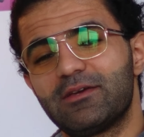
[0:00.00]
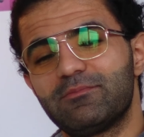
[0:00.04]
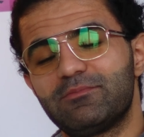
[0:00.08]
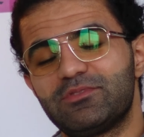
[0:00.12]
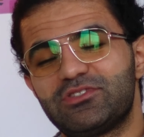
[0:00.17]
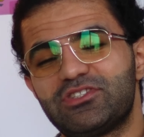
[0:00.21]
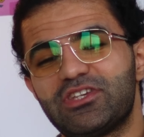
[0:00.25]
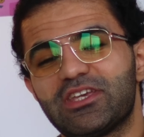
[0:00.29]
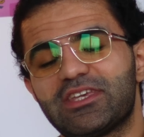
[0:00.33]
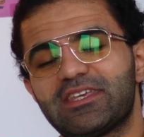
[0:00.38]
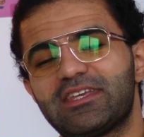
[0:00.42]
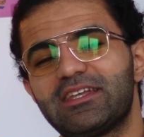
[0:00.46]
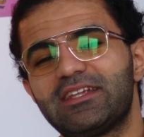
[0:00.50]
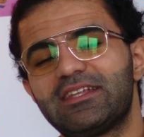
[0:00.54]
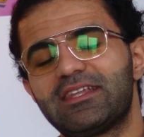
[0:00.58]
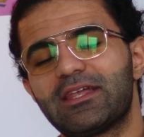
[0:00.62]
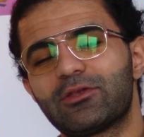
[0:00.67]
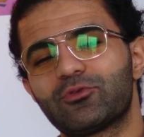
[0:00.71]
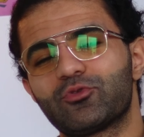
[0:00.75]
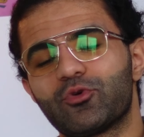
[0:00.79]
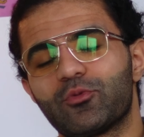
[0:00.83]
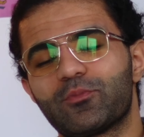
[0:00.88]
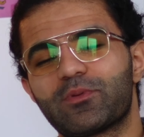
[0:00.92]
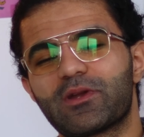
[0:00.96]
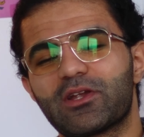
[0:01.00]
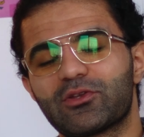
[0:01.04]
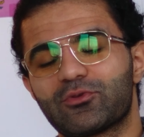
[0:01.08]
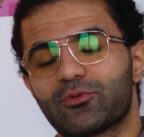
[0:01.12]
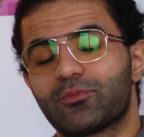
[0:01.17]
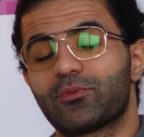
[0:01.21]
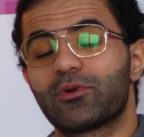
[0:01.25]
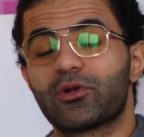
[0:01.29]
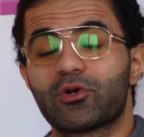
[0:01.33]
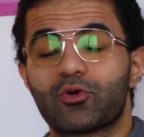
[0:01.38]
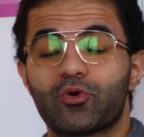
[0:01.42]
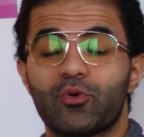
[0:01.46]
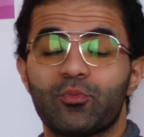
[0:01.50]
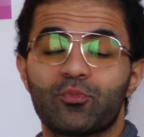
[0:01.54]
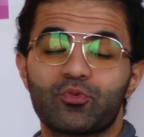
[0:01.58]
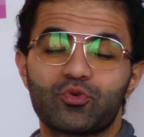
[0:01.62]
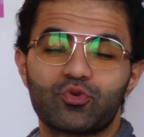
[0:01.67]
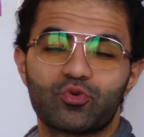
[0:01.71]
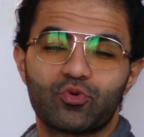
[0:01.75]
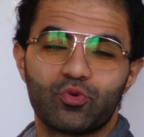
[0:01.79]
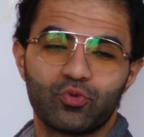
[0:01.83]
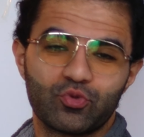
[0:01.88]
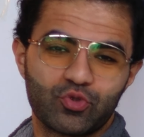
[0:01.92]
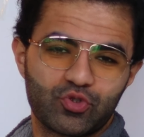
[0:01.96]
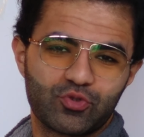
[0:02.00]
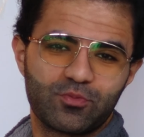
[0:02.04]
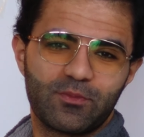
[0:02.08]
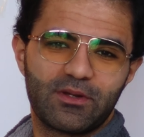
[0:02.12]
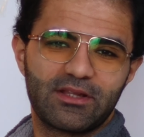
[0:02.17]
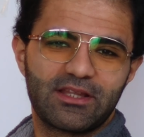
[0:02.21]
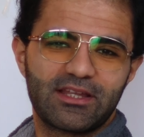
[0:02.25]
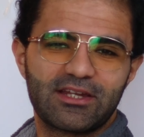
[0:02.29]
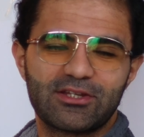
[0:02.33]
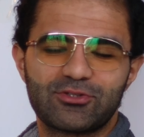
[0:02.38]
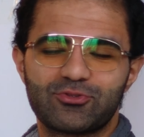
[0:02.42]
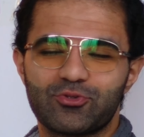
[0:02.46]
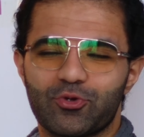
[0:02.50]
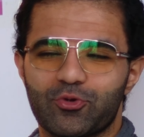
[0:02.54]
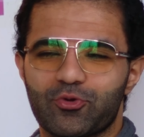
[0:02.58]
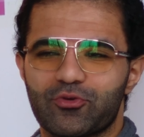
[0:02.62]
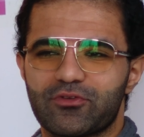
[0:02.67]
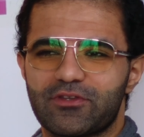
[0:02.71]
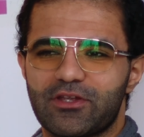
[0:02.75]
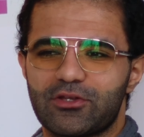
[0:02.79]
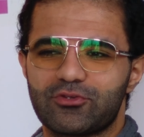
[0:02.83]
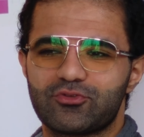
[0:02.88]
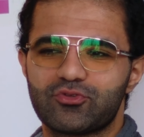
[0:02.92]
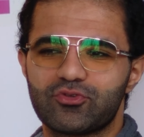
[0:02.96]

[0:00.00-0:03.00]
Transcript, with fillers: bir şekilde dobra dobra konuşmaları çok güzel.